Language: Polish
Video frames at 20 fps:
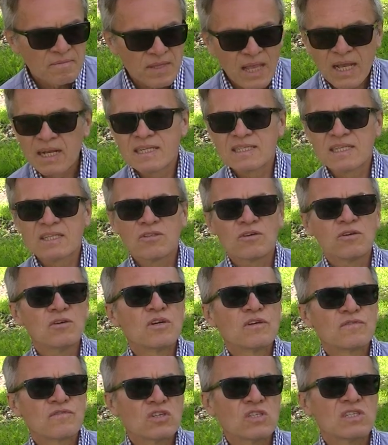ale za to
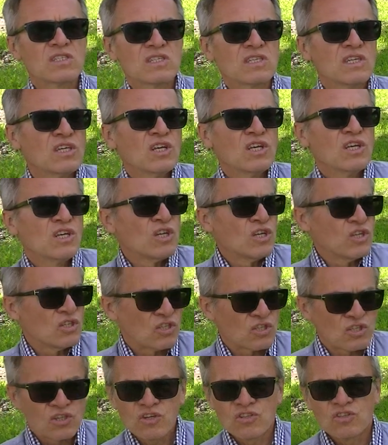wszyscy
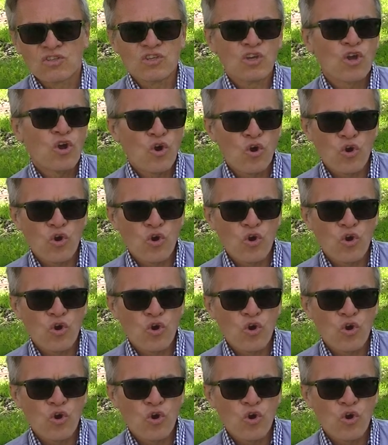zgodnie